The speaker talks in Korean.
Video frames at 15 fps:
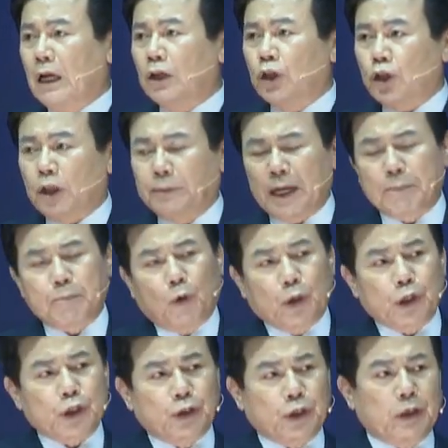그 사람에게
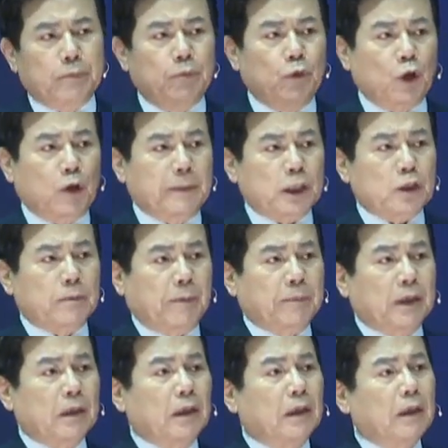보내시더니 뭐라고
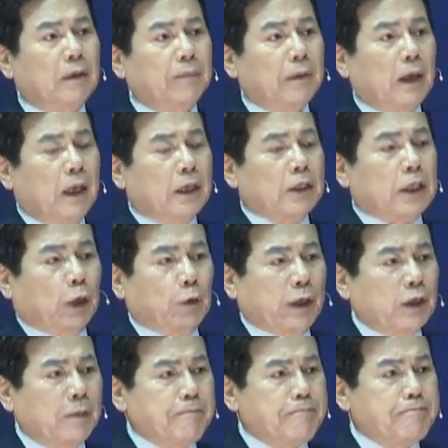말씀합니까?
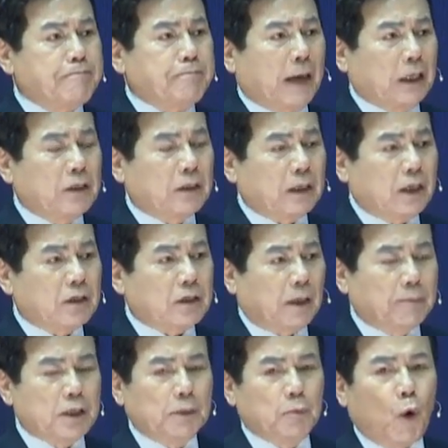사도행전 8장
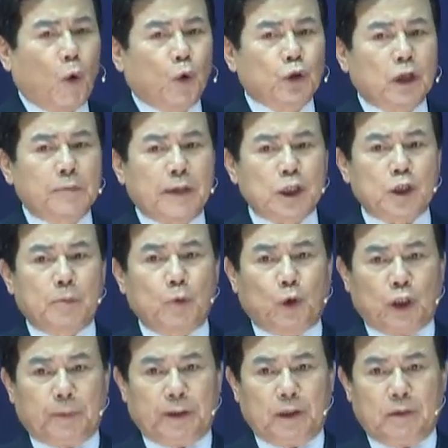35절 말씀 을
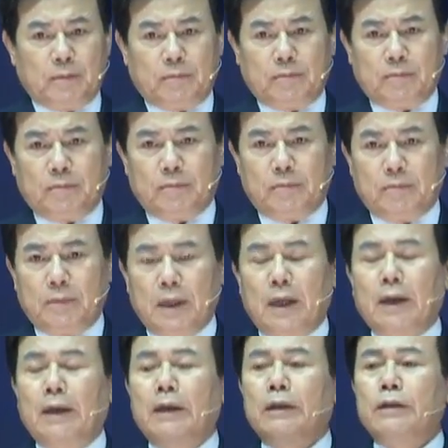보게 되면
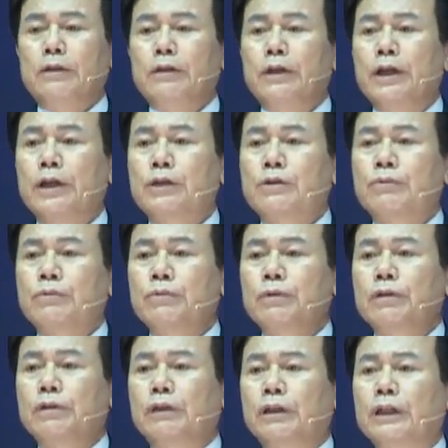예수
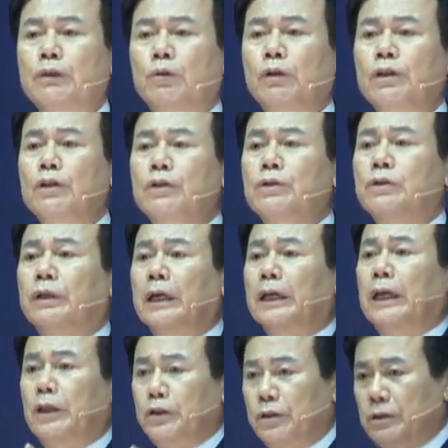그리스도를
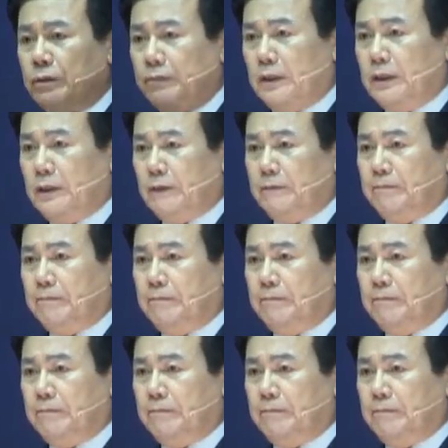전하게 하셨습니다.